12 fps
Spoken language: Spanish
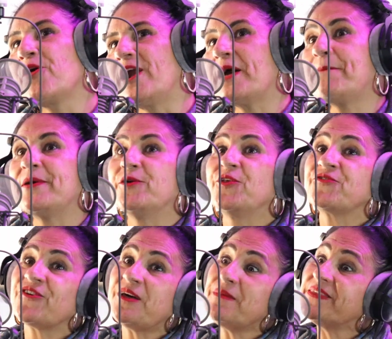dólares, pero no
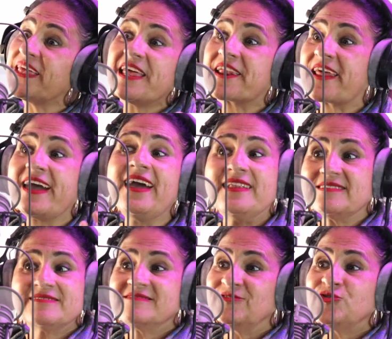solamente en Israel.
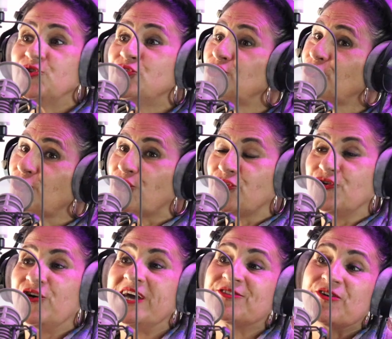No no no, no,
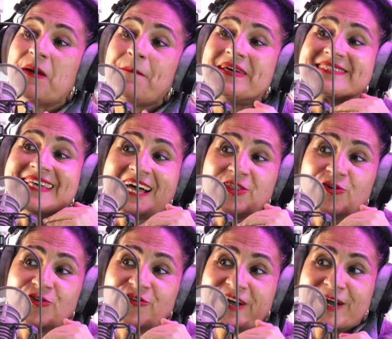no, Estoy
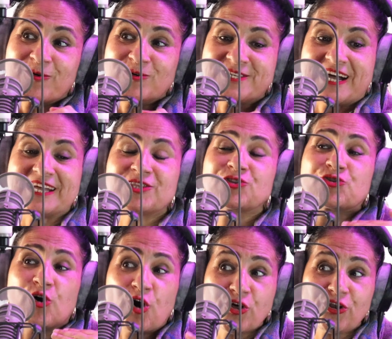empezando. Escucha,
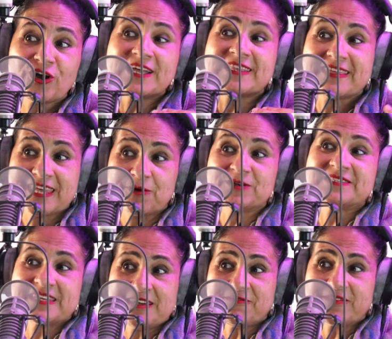todo lo que te digo,
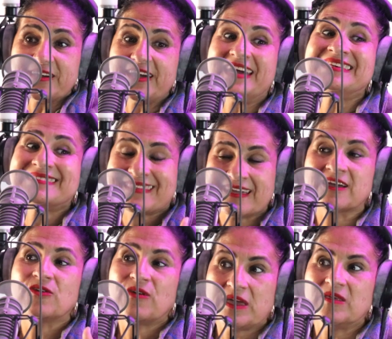Steve, está
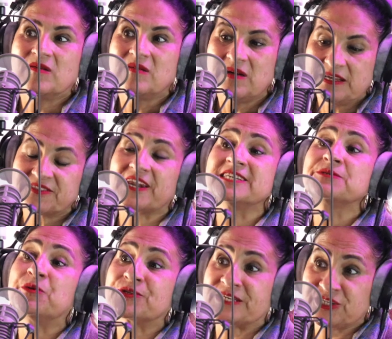incluido.
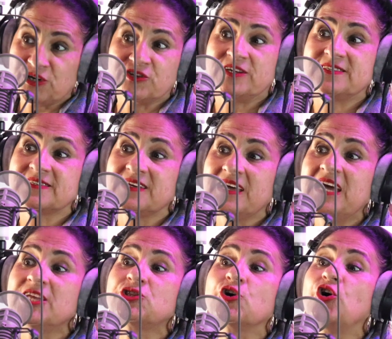Transportaciones,
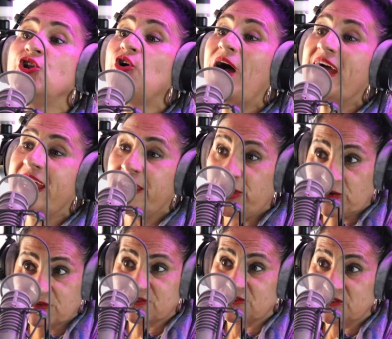Ajá. todos los
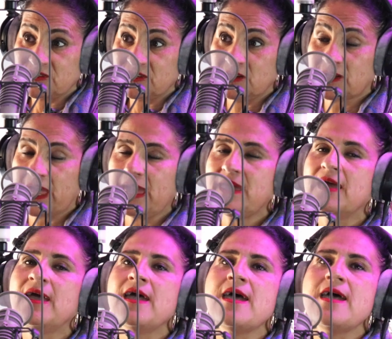aéreos, sí. ¿ok?
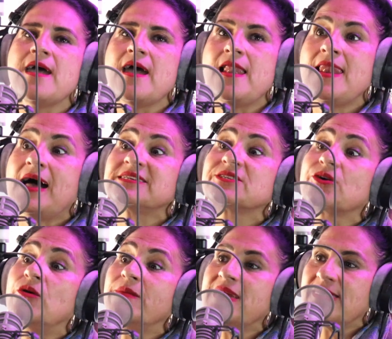Las
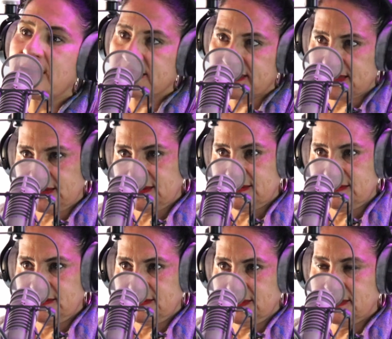comidas,
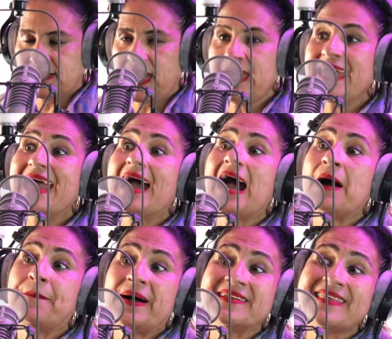sí. ¿ok?
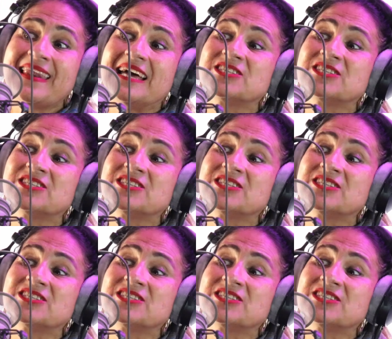Aparte la